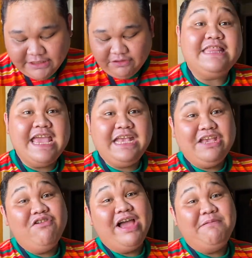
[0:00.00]
So thank
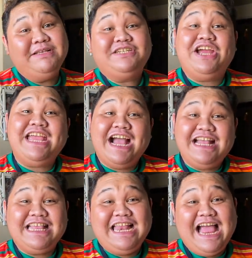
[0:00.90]
you kay Miss Rhea
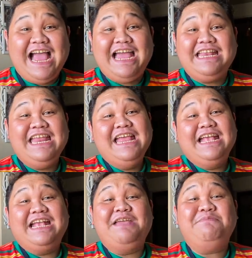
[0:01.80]
Catalan
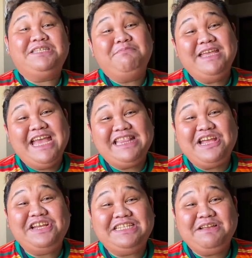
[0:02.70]
kay Miss Mayette
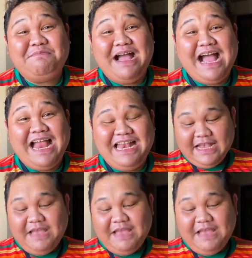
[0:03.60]
Arizabal,